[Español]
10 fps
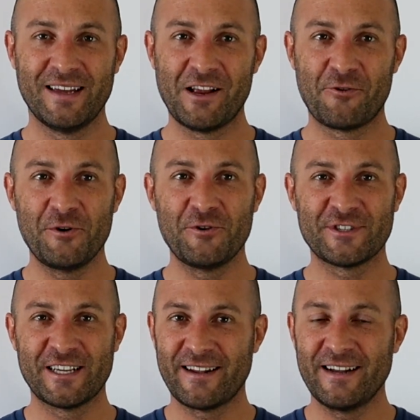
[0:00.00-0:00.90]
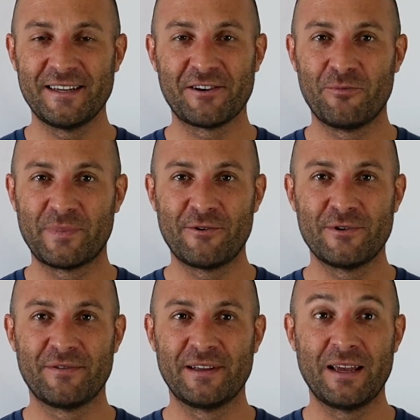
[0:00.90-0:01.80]
el juego no se trata de comprar
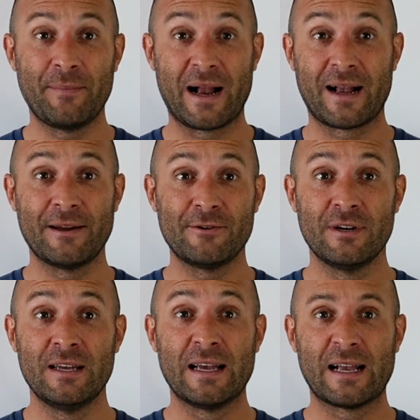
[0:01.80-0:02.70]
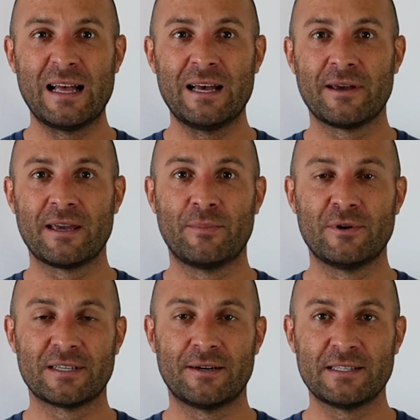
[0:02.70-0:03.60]
un NFT más caro cada vez que
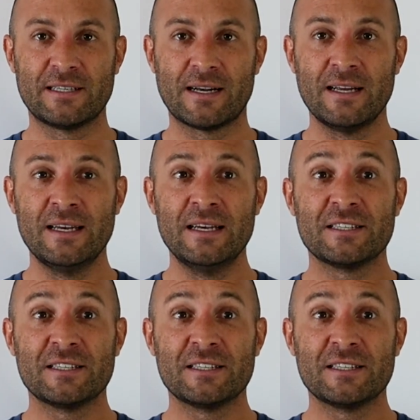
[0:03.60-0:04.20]
puedes avanzar,